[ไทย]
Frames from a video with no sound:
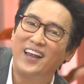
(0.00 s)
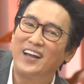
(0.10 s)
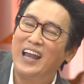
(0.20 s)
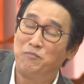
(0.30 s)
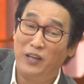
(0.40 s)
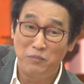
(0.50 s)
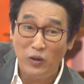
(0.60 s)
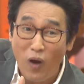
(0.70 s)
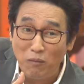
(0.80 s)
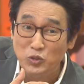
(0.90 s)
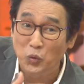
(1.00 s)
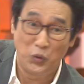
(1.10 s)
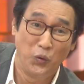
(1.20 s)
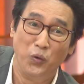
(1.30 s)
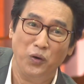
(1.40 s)
กำลังหลับอย่างมีความสุขอ
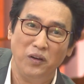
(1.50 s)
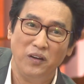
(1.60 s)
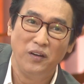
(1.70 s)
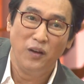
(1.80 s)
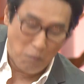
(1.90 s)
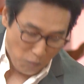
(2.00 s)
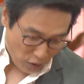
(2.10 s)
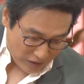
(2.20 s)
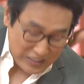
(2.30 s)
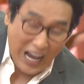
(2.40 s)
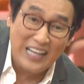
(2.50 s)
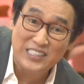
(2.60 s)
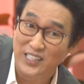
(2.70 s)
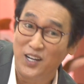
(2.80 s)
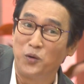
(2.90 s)
ยู่บนชาย
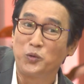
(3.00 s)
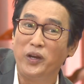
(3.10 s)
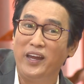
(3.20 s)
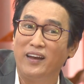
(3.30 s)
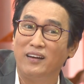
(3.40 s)
เสื้อของตัวเอง